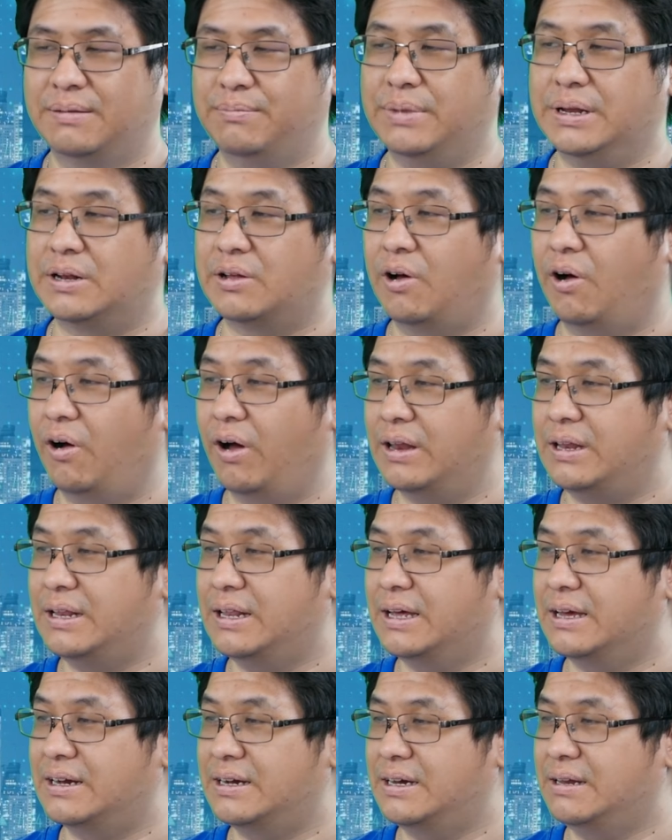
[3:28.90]
bitcoin นี่
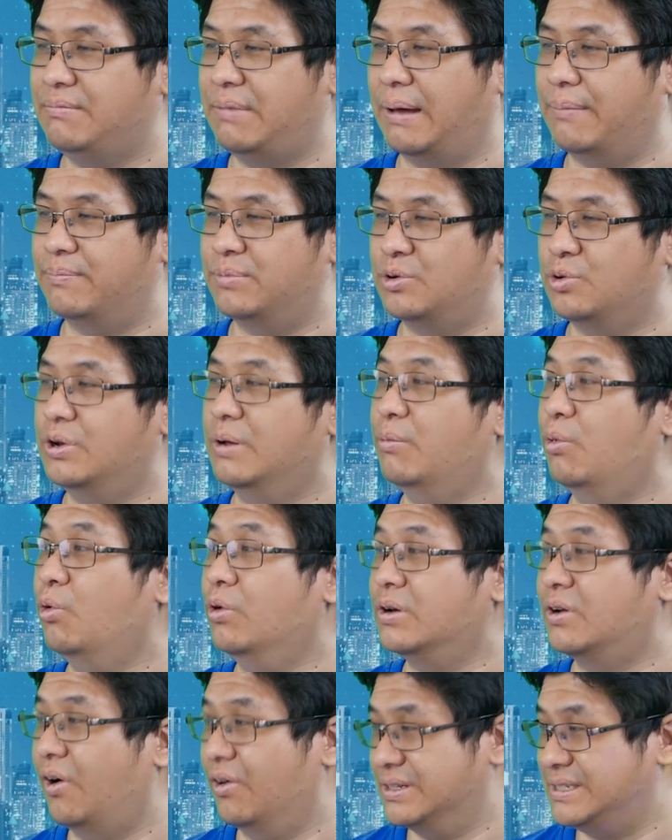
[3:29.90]
เลยขึ้นแบบทูเดอะมู
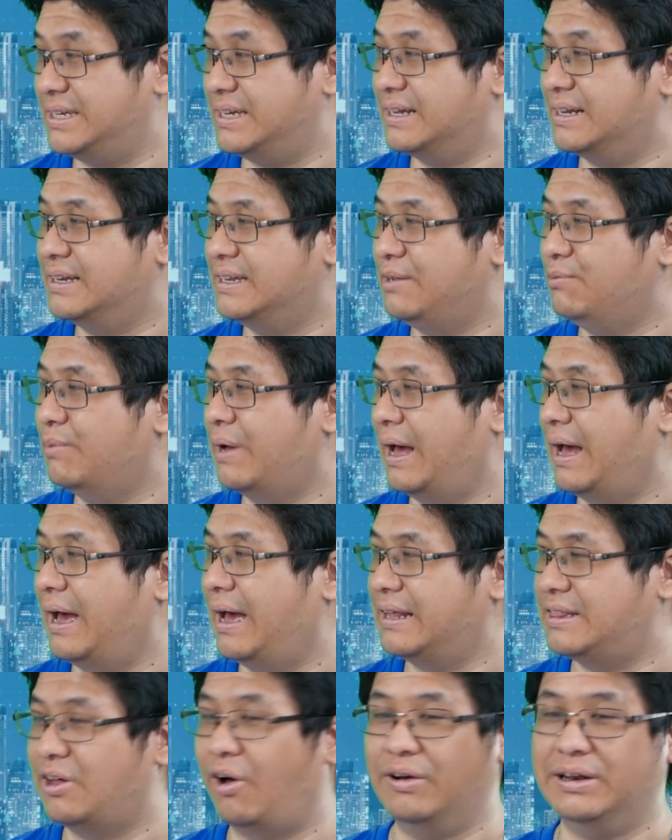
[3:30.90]
นของจริง new
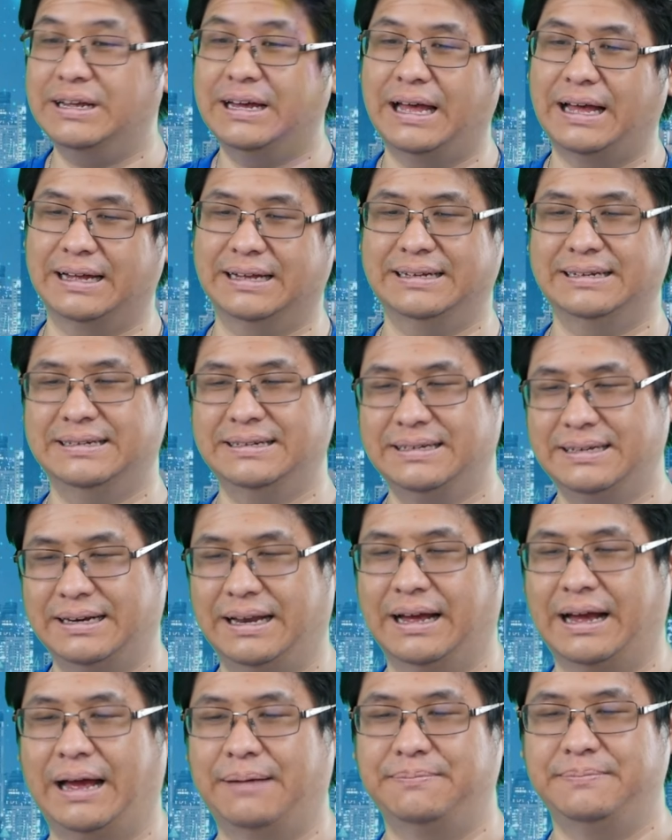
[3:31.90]
high ต่อเนื่อง
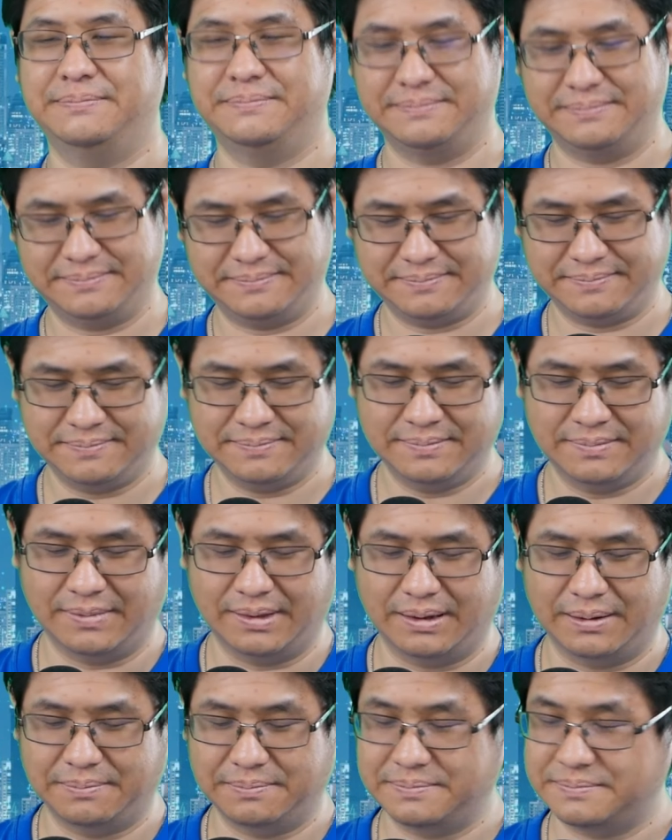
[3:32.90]
นะครับนี่เอ
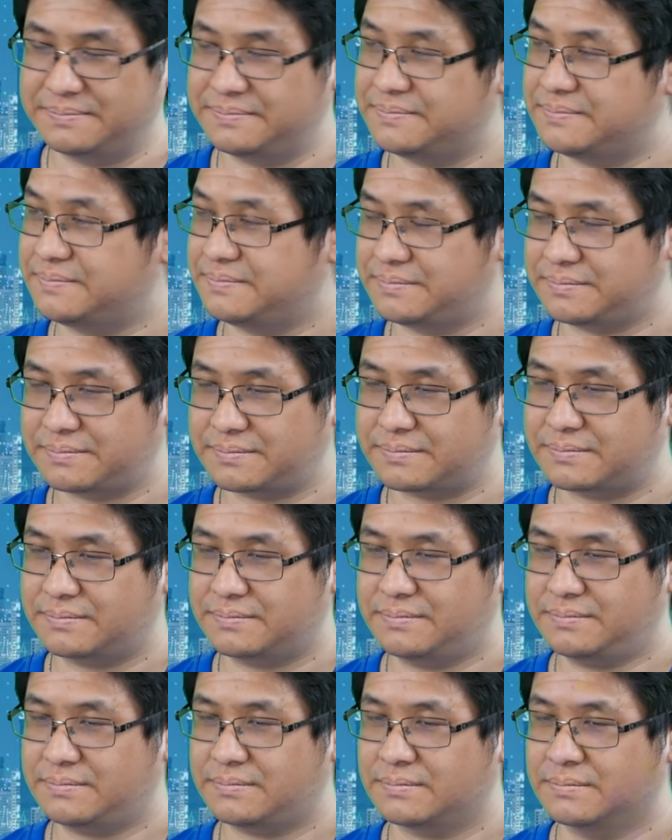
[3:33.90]
ลซัลวาดอร์นี่เดือนเดียว
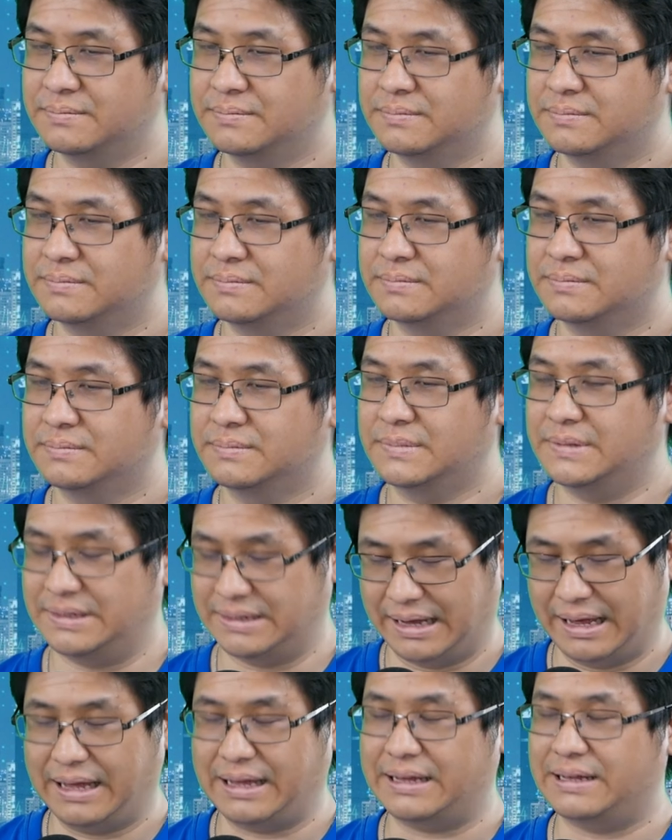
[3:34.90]
นี่ก็รวยขึ้นเกิ
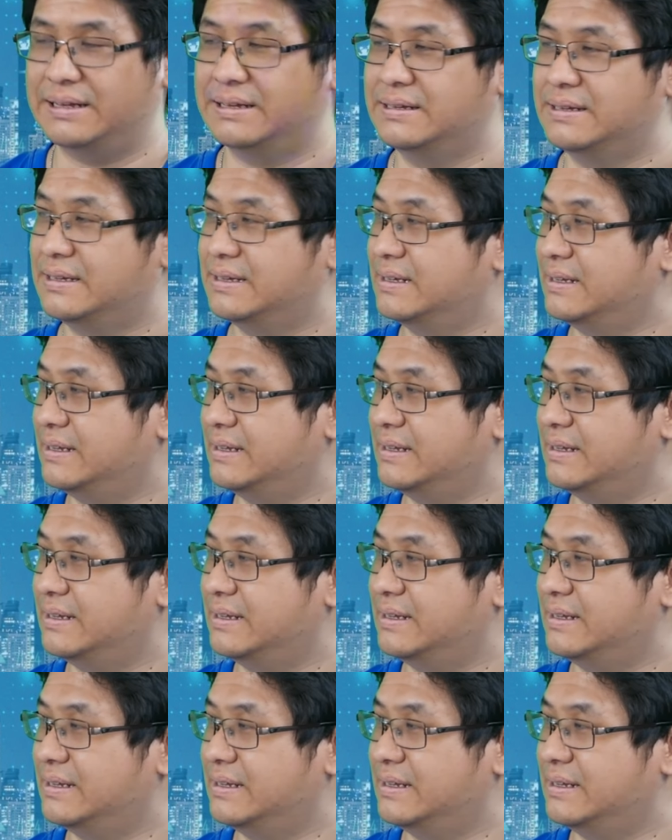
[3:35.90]
น ห้าสิบเปอร์เซ็นต์